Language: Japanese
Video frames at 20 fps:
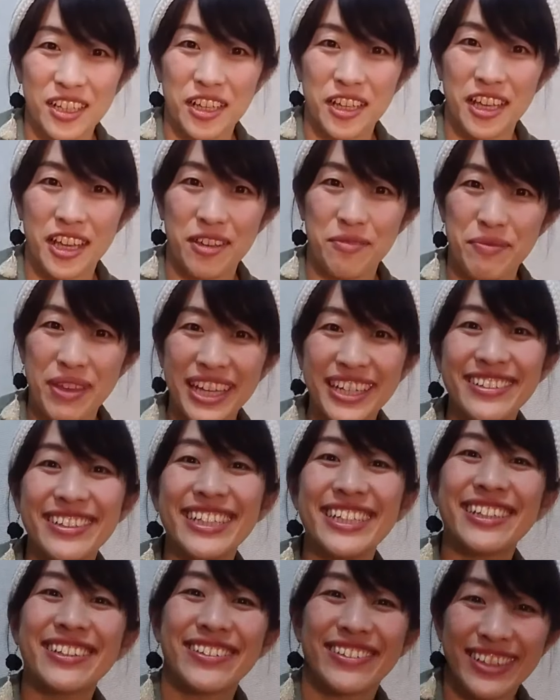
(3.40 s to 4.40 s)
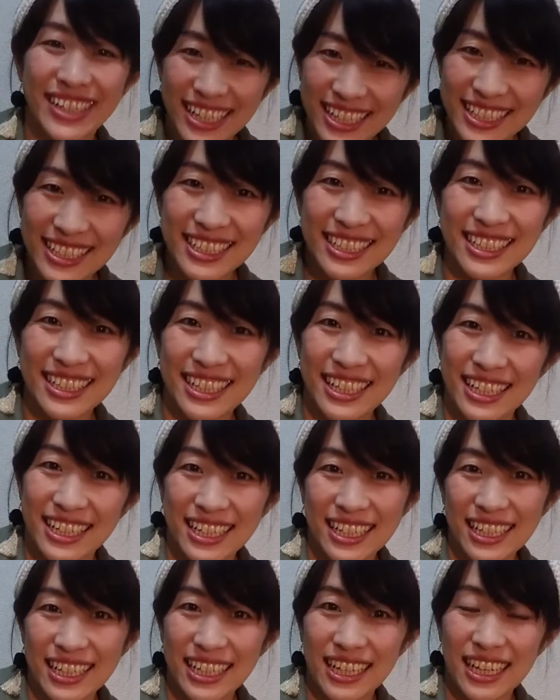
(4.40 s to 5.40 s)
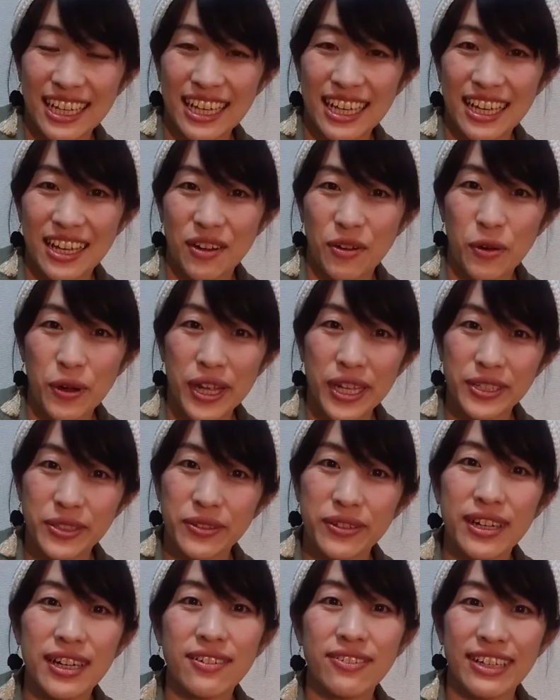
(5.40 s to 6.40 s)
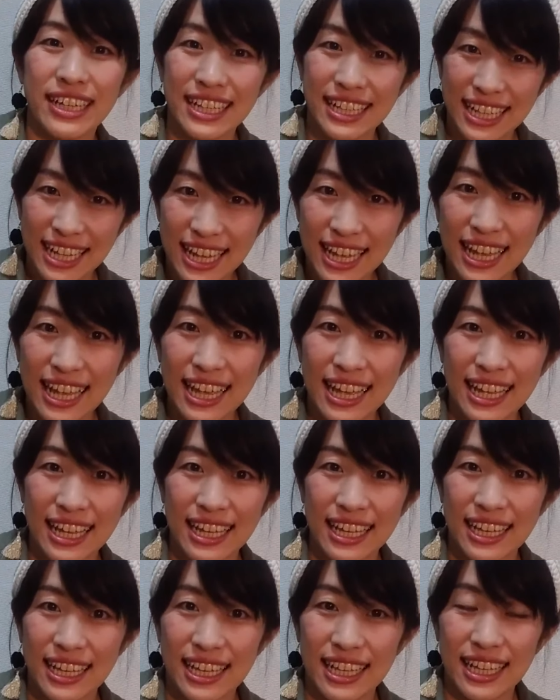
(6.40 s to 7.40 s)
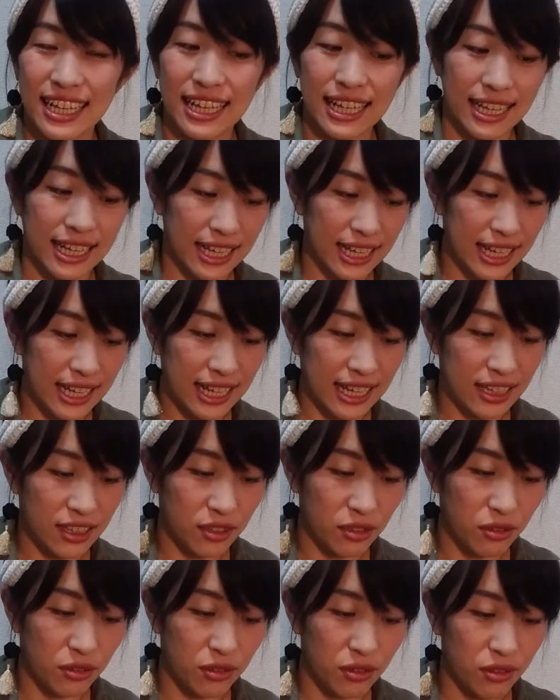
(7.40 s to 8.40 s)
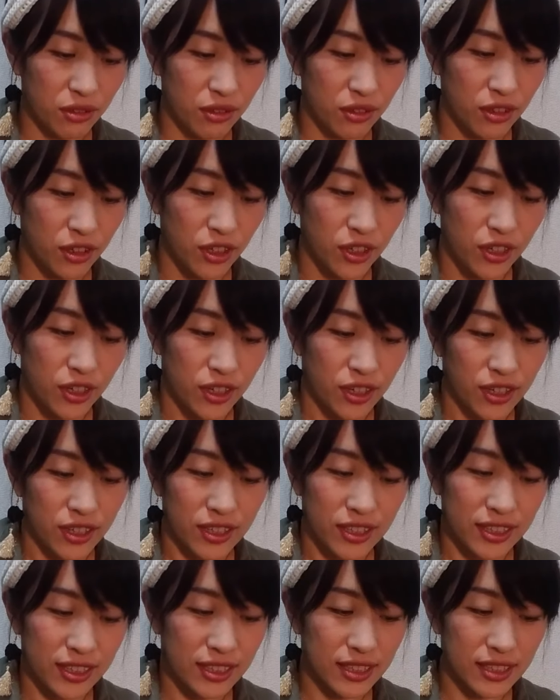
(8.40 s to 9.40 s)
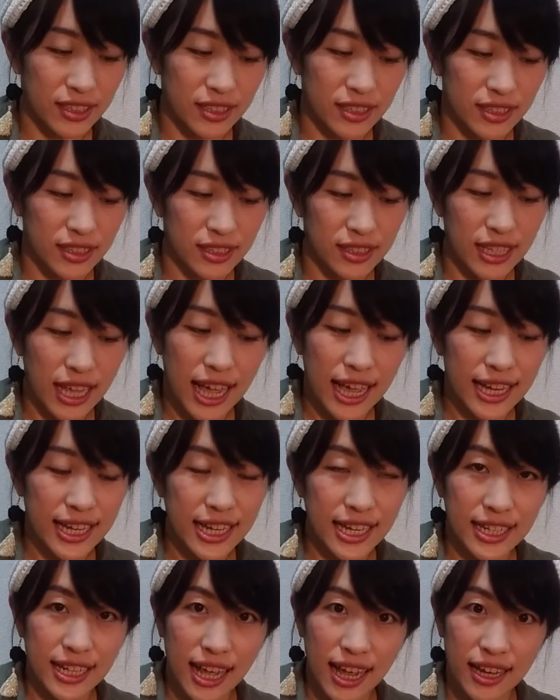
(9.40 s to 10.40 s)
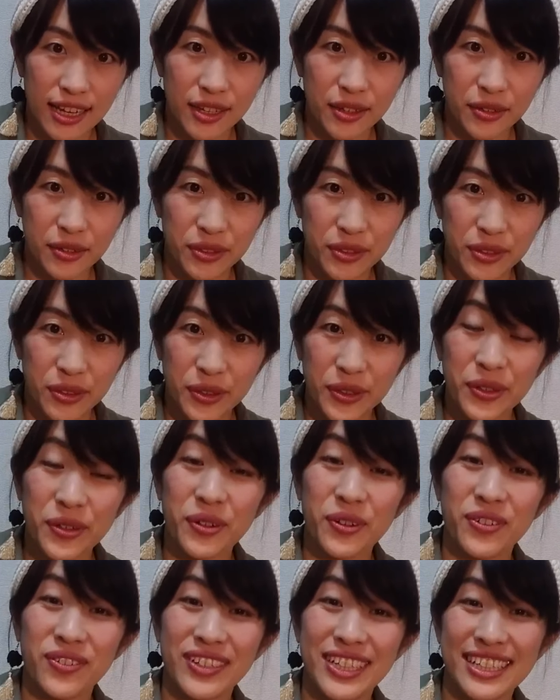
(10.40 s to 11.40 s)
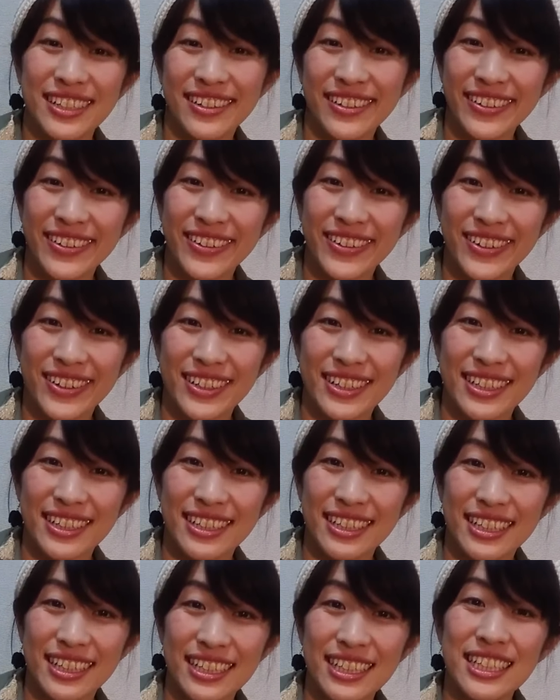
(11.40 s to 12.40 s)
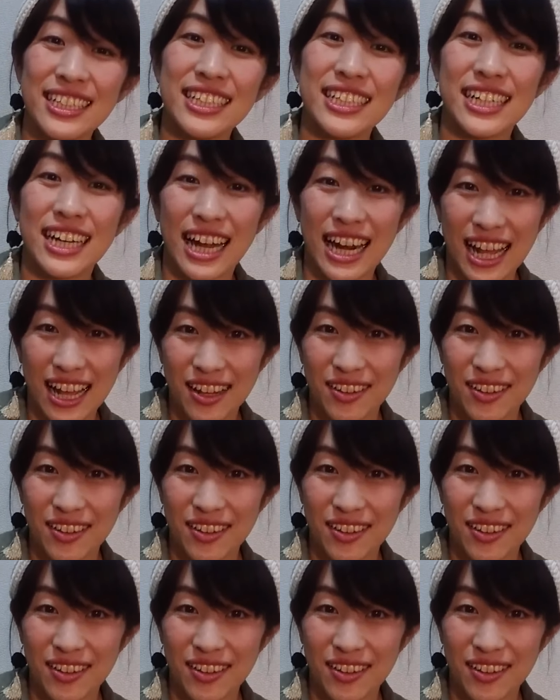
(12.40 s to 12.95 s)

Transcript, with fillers: えー、メグニットです。えー、おへそカフェで、えっ、ー、と、第2、第4土曜日の1時から、